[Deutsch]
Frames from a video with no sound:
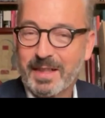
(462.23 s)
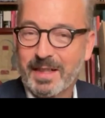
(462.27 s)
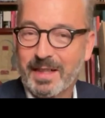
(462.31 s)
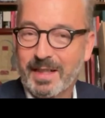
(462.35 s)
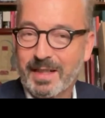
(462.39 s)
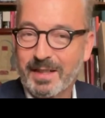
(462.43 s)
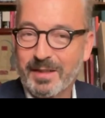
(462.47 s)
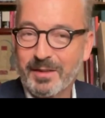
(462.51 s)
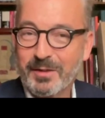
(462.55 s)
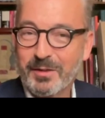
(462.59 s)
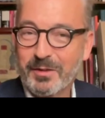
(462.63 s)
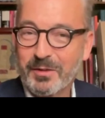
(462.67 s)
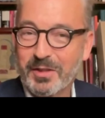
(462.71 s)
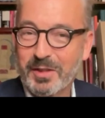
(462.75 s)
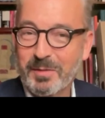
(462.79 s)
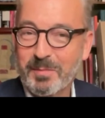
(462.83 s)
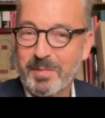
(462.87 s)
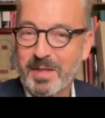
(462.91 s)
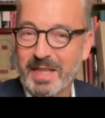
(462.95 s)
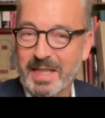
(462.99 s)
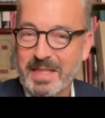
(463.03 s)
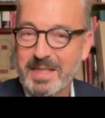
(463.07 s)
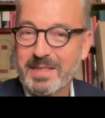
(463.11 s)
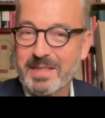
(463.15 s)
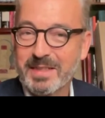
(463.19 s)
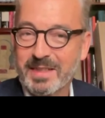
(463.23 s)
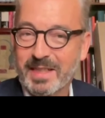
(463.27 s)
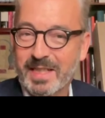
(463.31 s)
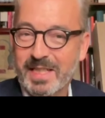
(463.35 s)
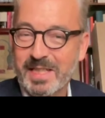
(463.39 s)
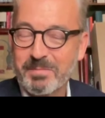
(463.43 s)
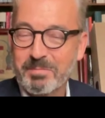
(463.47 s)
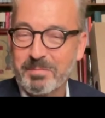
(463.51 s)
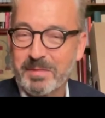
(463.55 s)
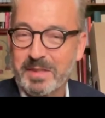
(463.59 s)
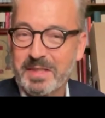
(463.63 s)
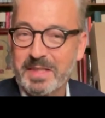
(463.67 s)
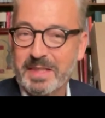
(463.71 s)
Also immer Händchen
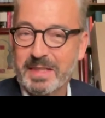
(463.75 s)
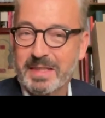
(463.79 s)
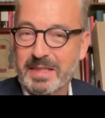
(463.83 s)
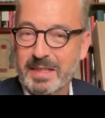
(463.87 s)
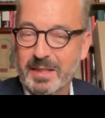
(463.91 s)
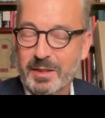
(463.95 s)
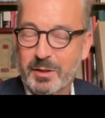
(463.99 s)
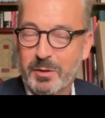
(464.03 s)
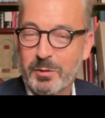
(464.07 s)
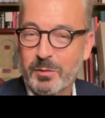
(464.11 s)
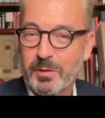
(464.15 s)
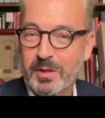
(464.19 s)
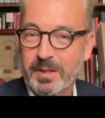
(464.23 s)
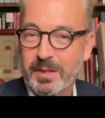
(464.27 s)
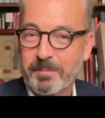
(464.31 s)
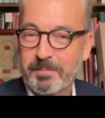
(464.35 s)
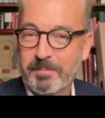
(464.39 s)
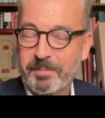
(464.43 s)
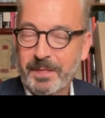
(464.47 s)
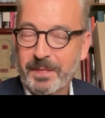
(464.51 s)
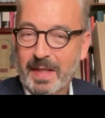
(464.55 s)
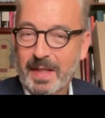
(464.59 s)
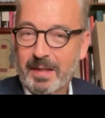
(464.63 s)
halten mit Diktatoren.